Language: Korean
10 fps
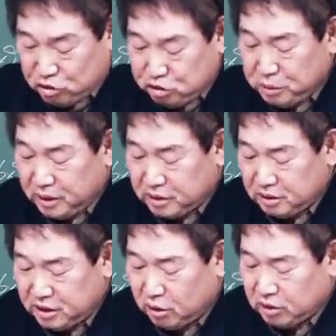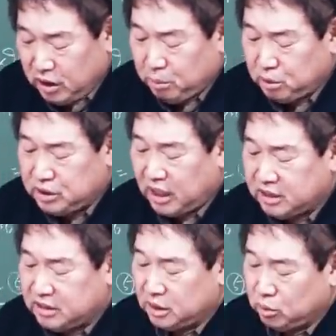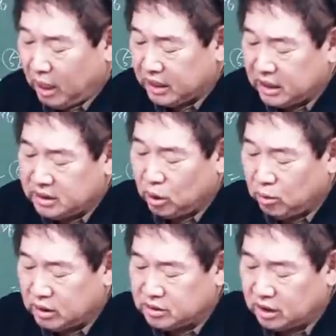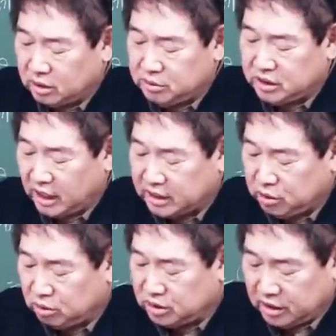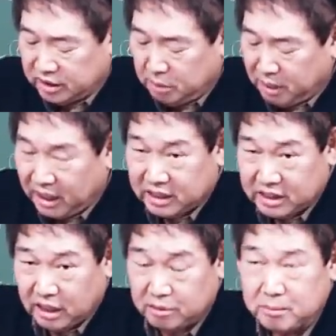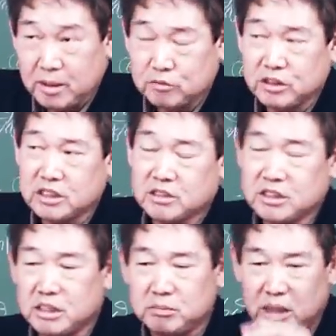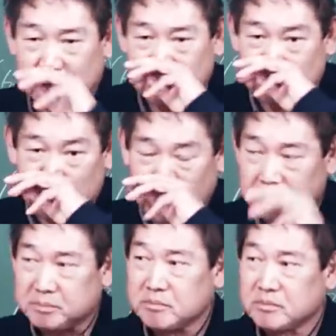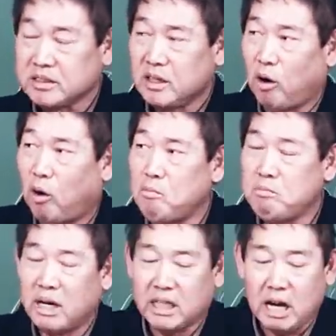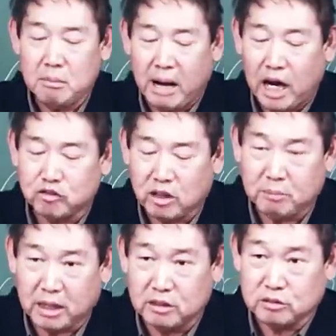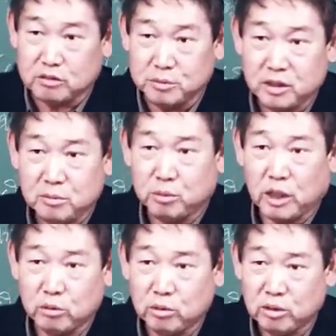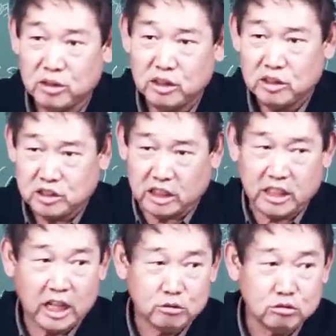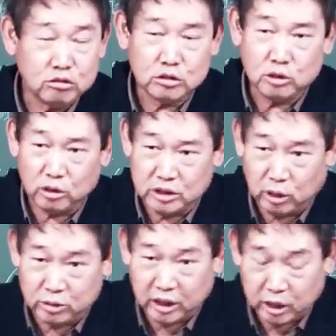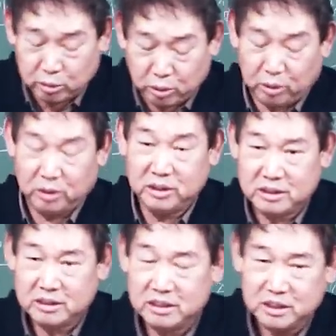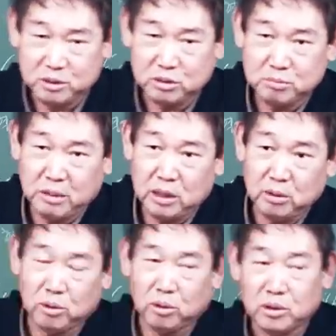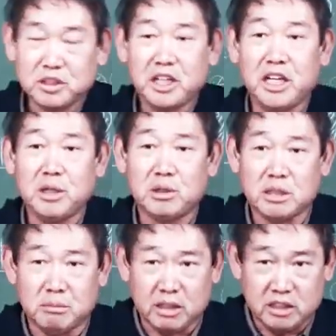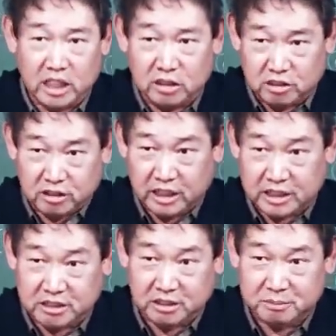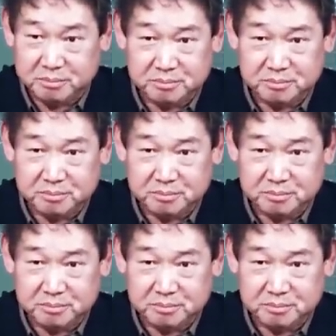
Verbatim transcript: 주변에서 이것 해보지 하는데도 안 한다고 하는 사람은 자기 성질에 의해 망한다. 우리 이거 옛말에 누구야? 엄마나 마누라 말을 들으면 뭐라고? 자다가도 떡이 나온다 그랬고 요즘 말로 세 여자 말을 잘 들으라 했어.